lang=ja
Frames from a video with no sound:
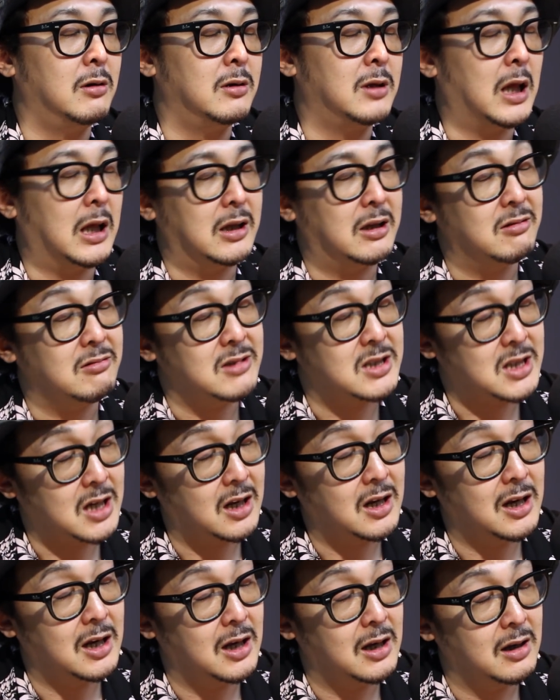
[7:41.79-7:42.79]
う何て言うんですか
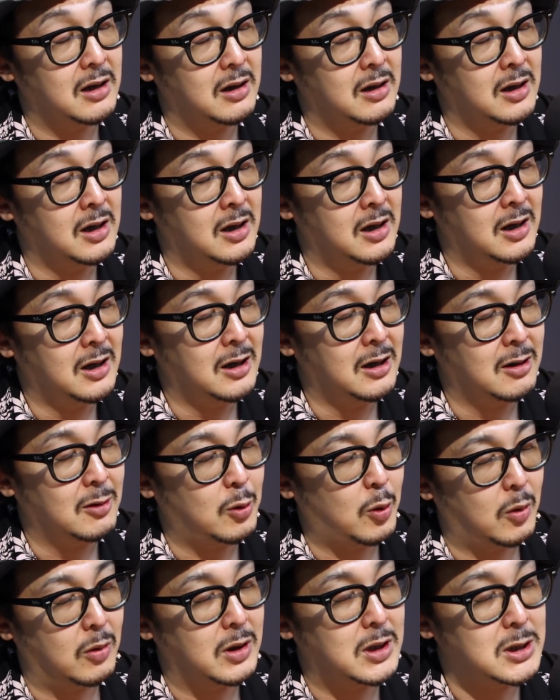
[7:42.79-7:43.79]
ね
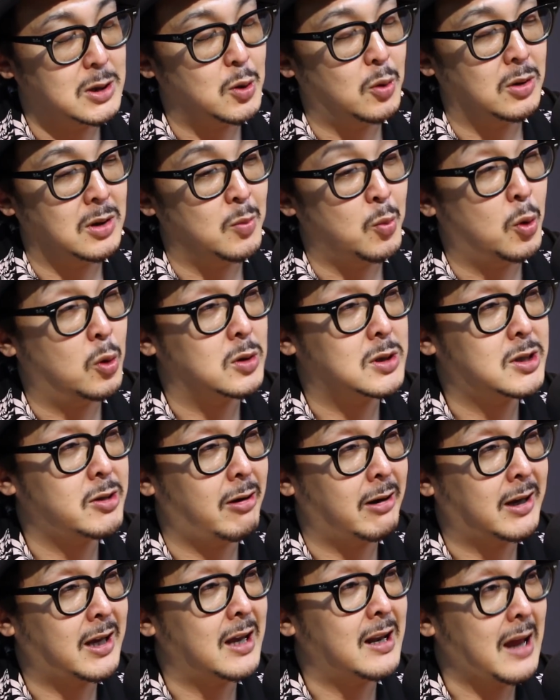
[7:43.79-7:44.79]
こう非常に申し
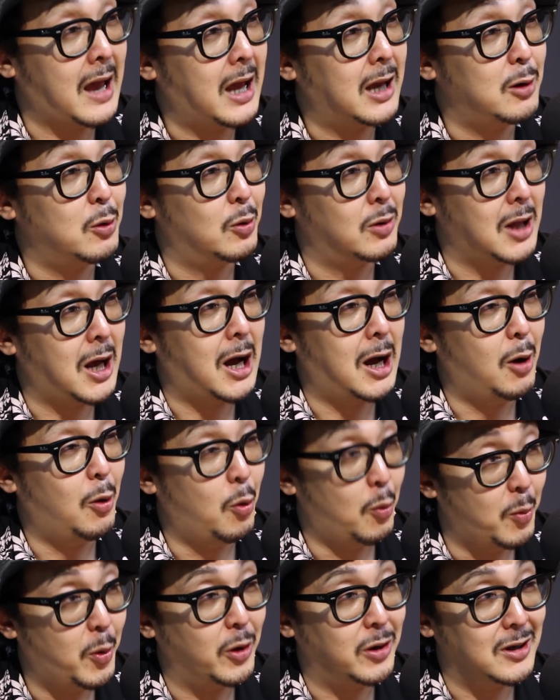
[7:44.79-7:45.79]
訳ないような
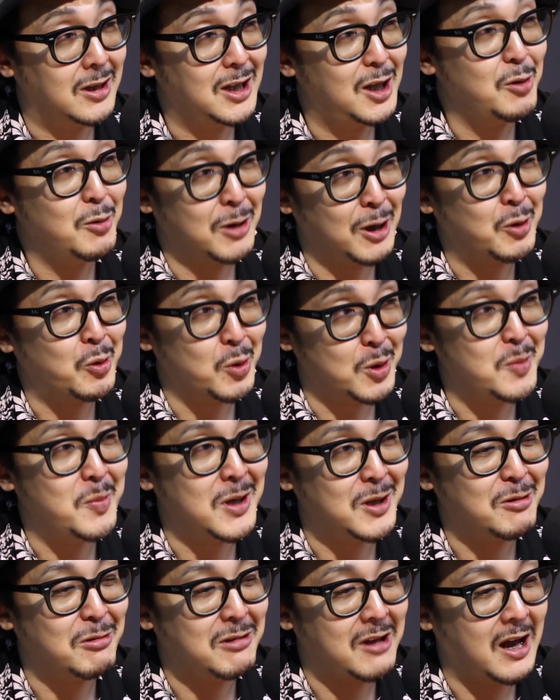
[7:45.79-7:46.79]
思いっていうのが
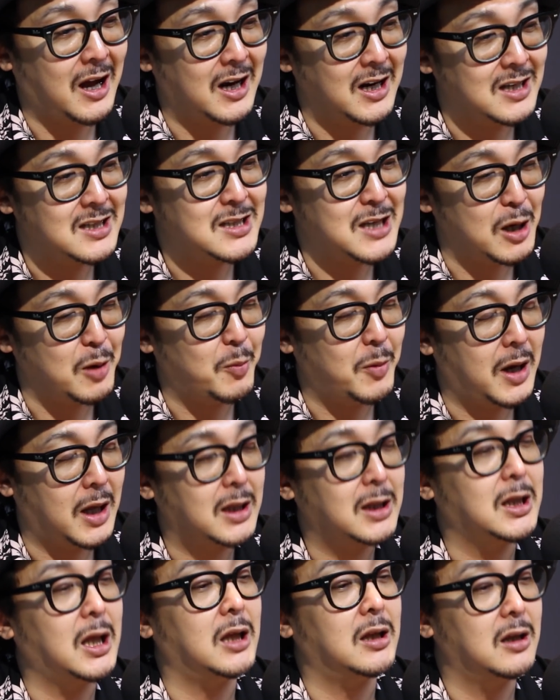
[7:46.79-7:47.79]
ドキュメントで流れてたのもあっ
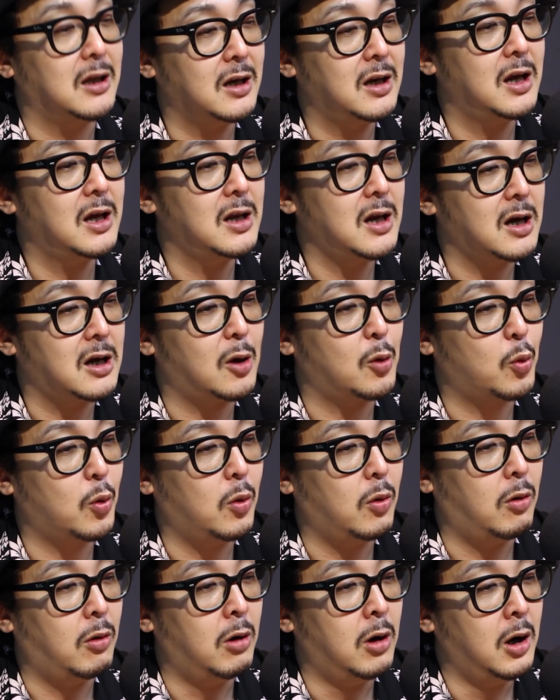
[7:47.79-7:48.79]
たんでね、うん、なんか
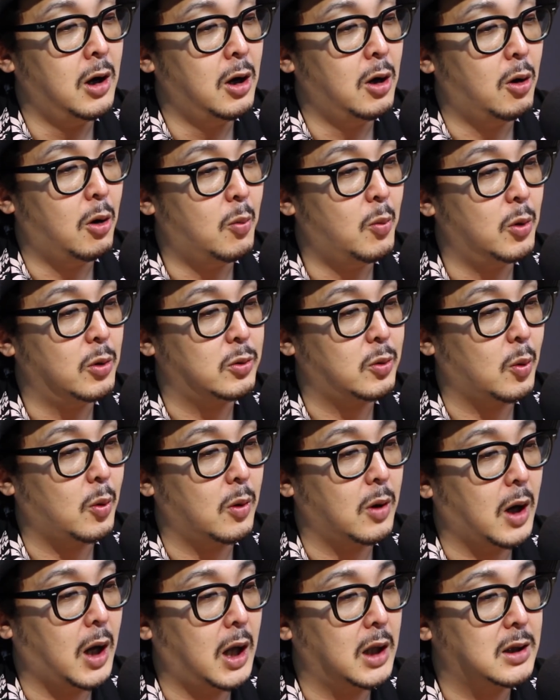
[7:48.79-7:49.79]
こう思うとこ
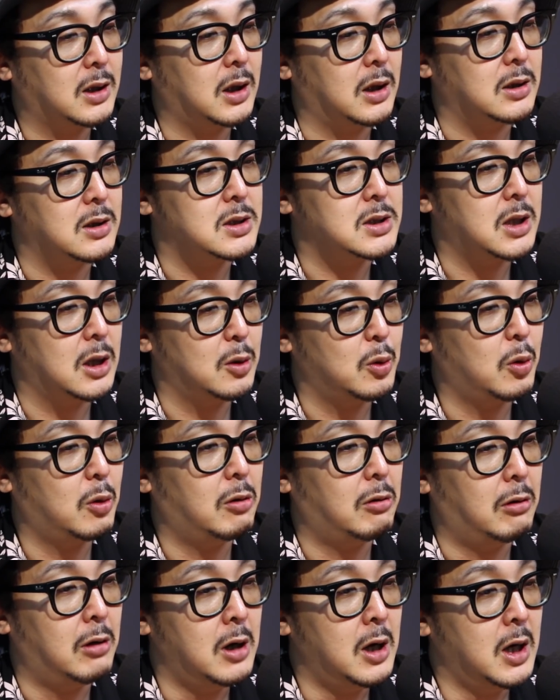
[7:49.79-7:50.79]
ろがあったんですけ
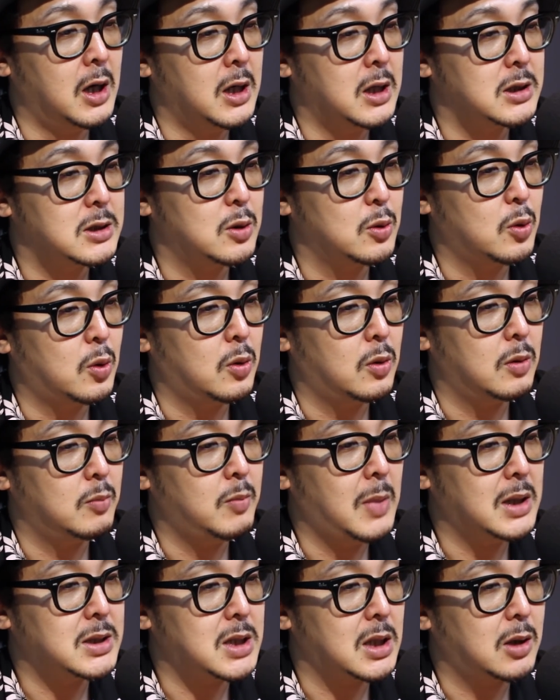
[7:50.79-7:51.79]
ど、うん、その
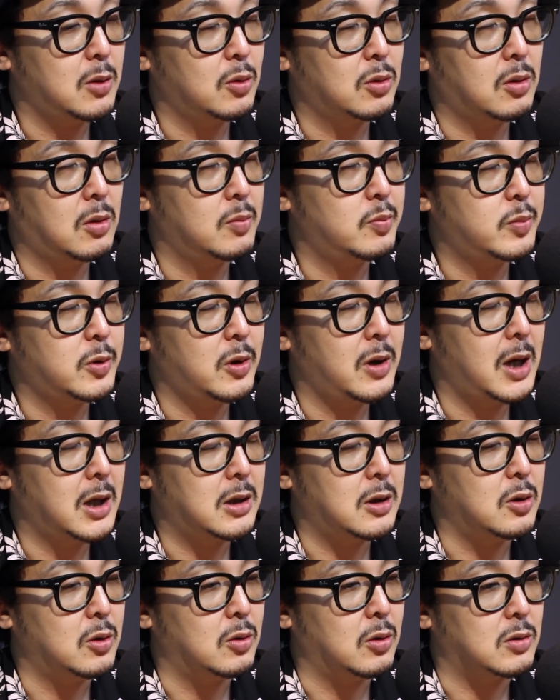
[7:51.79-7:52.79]
まあ、先ほどプロ野
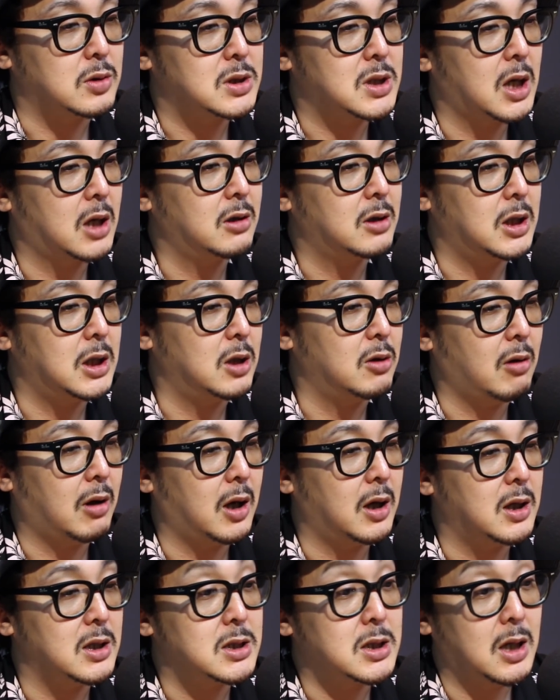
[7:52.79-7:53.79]
球のスタルヒンの
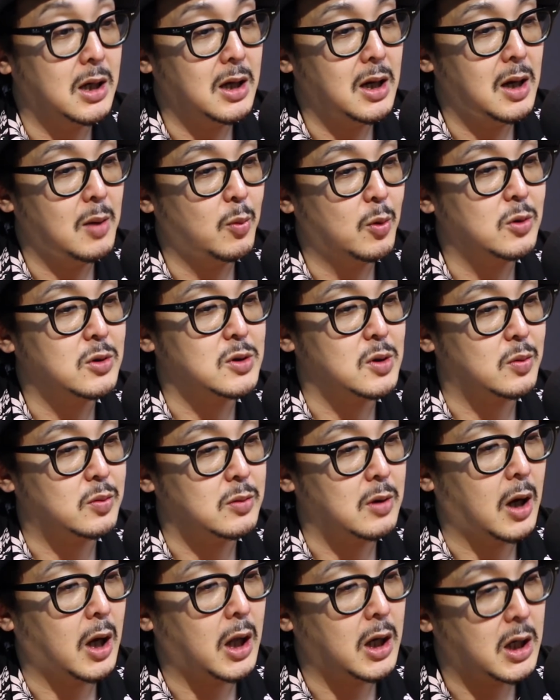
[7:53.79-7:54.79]
話からモロゾフ
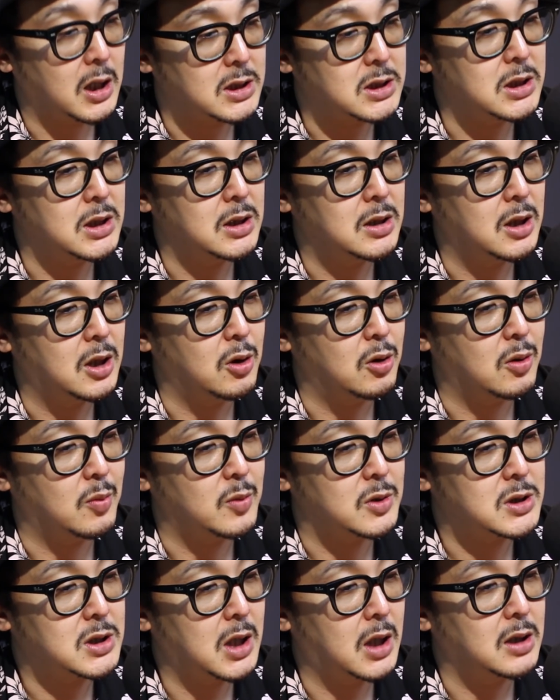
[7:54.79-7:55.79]
の話っていうの
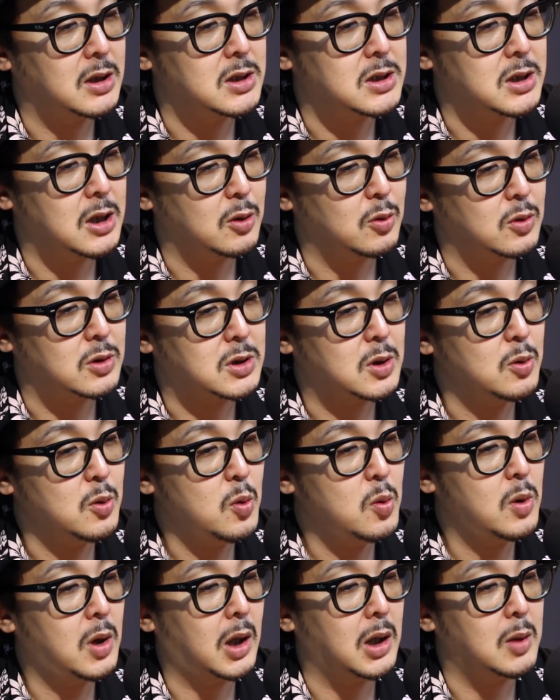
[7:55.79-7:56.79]
もしたんですけど、うん、その
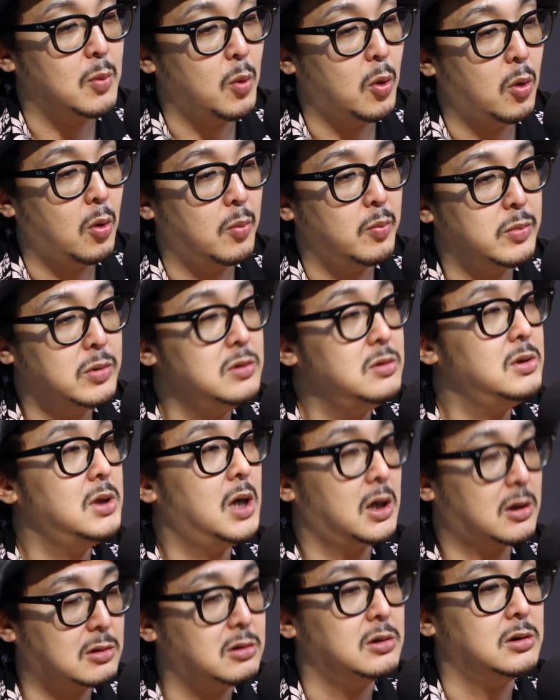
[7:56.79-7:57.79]
他にも文
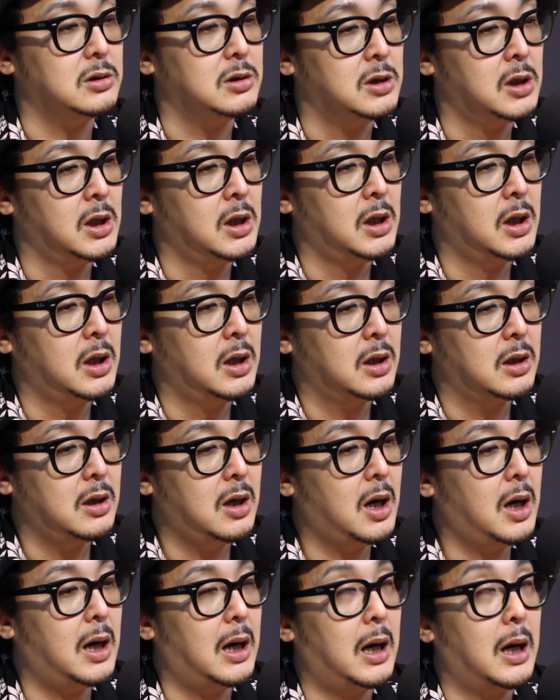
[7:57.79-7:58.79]
学
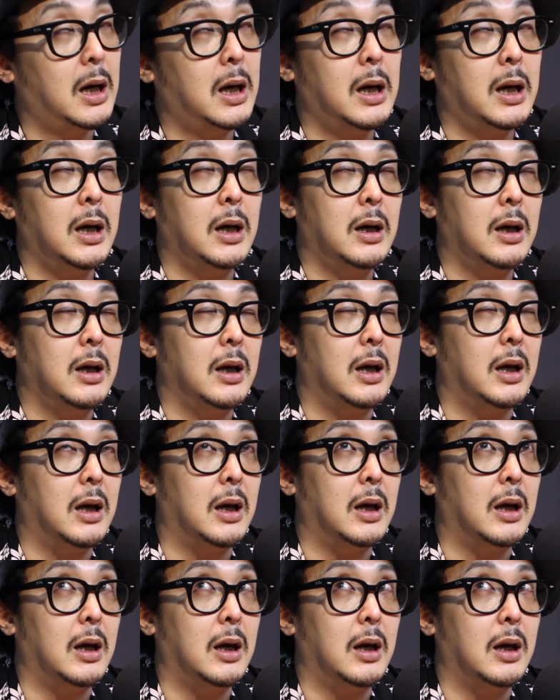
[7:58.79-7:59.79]
が、うん、
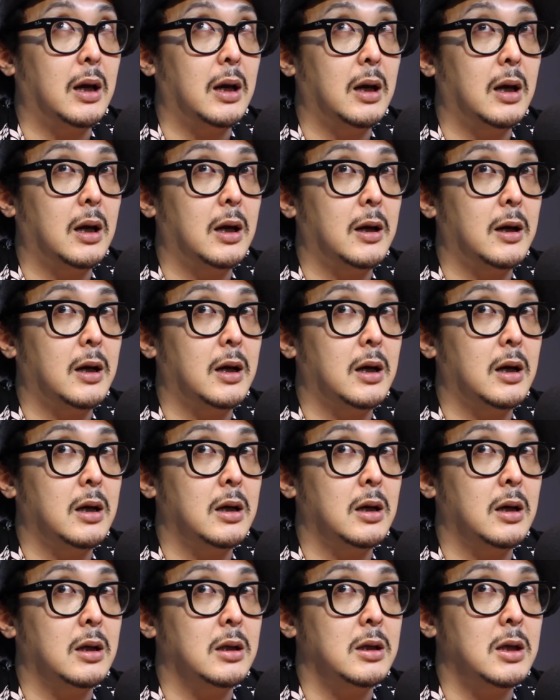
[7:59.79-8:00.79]

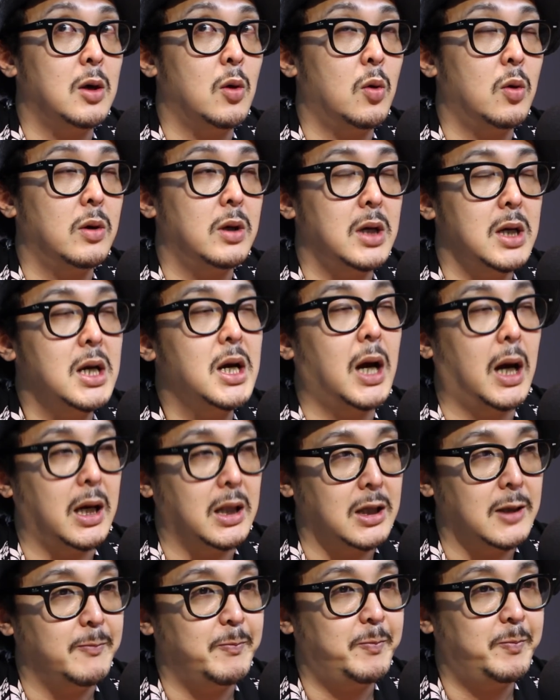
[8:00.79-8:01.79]
えー、日本以外
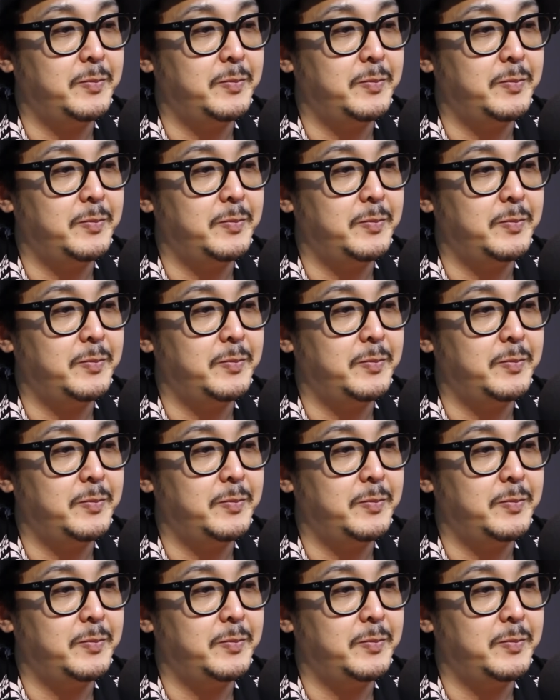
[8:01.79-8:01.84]
に、